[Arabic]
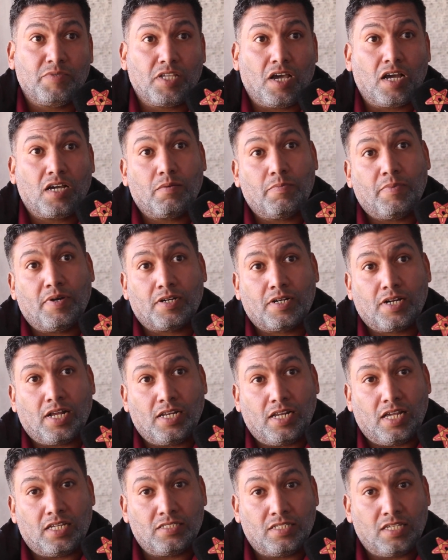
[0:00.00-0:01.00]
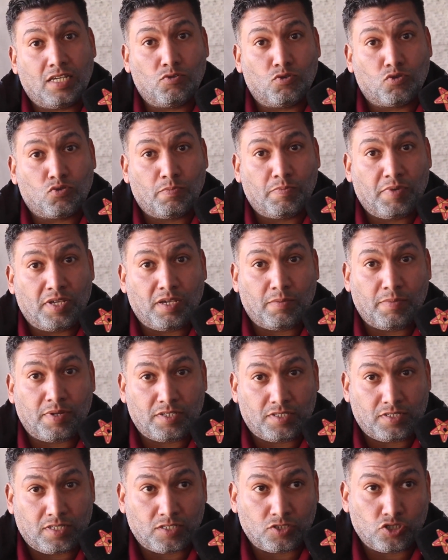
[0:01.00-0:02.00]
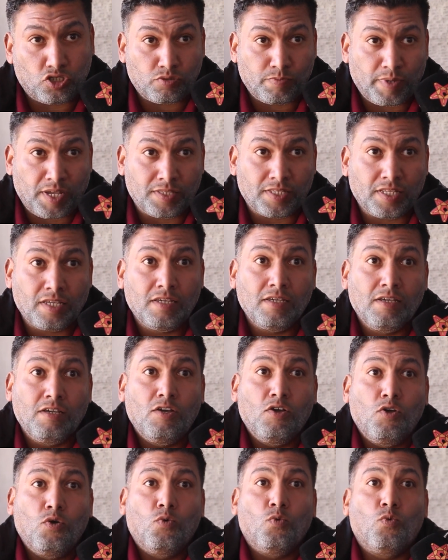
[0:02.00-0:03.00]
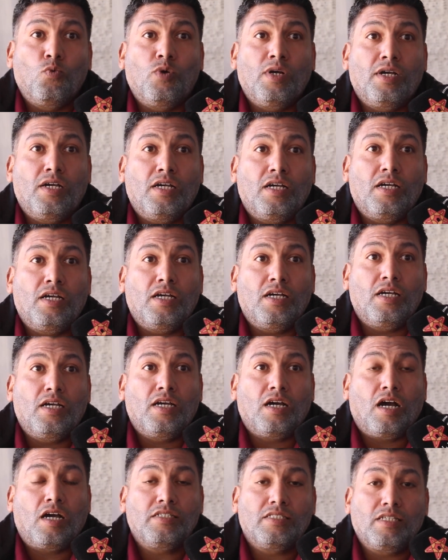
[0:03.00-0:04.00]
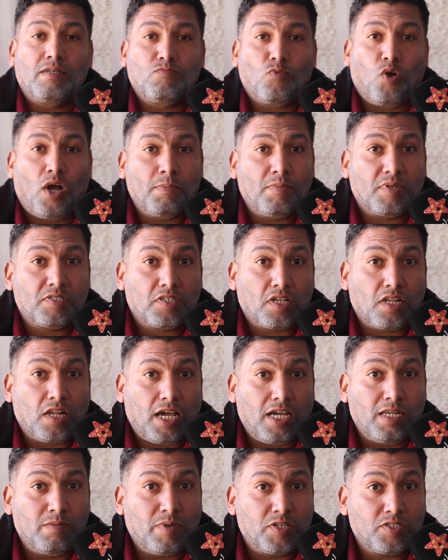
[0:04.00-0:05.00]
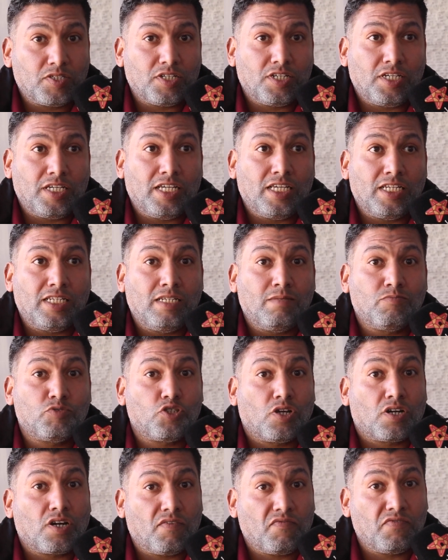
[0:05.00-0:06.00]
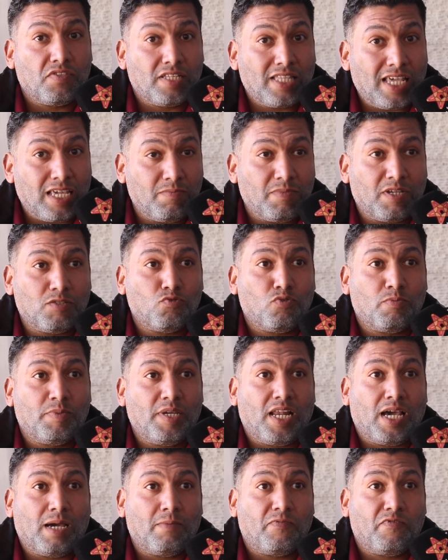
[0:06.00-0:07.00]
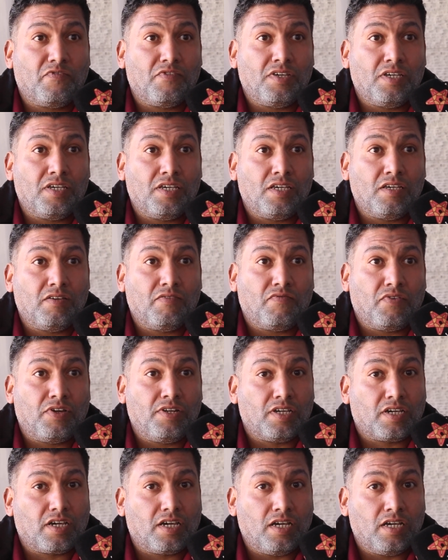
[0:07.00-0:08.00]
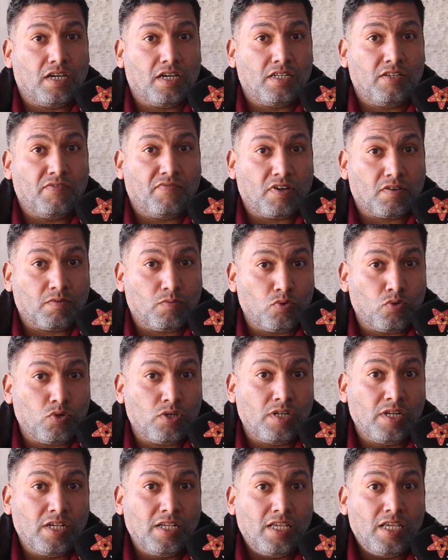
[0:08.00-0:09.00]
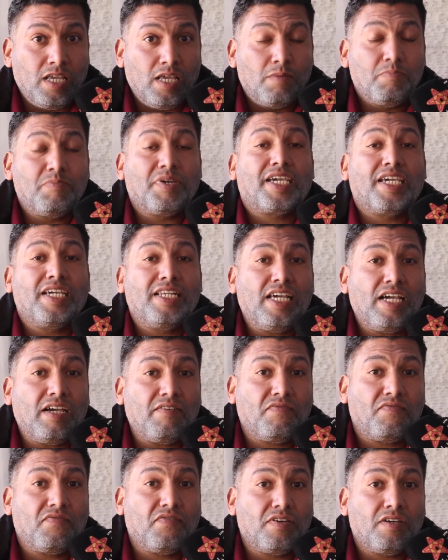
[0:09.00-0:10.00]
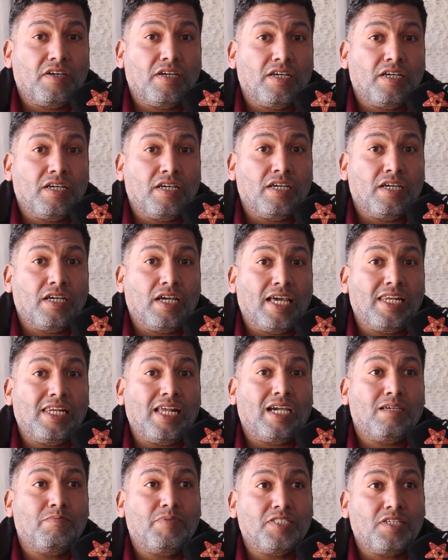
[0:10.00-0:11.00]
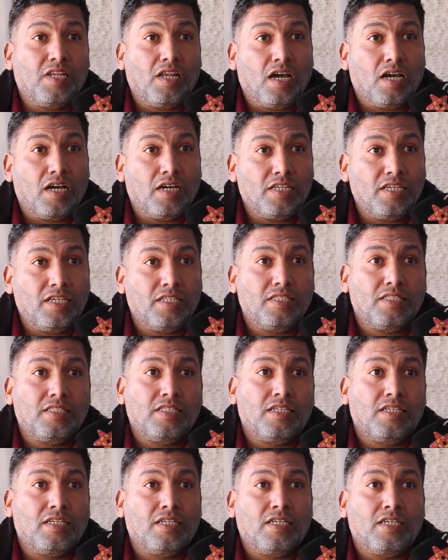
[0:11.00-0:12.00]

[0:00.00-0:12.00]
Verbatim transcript: من اكبر الانديه الاوروبيه باريس سان جيرمان وايضا محمد صلاح المصري اللي مشرفنا دايما وبيلعب في فريق آه، ليفربول بخلاف آه، اللاعبين الاخرين